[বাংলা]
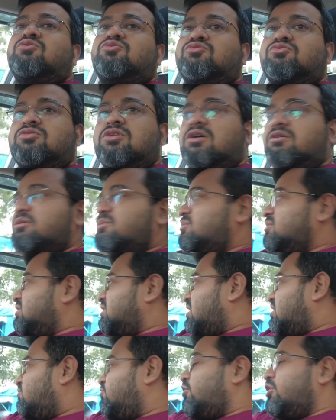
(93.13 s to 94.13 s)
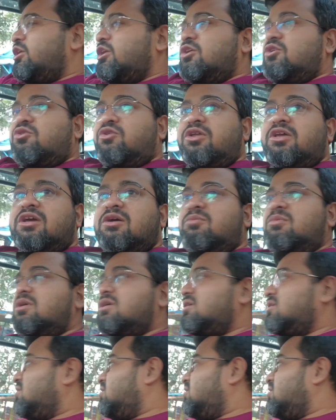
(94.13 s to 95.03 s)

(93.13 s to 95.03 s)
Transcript: ওষুধ খাওয়া এমনিতে অ্যাভয়েডই করি আমি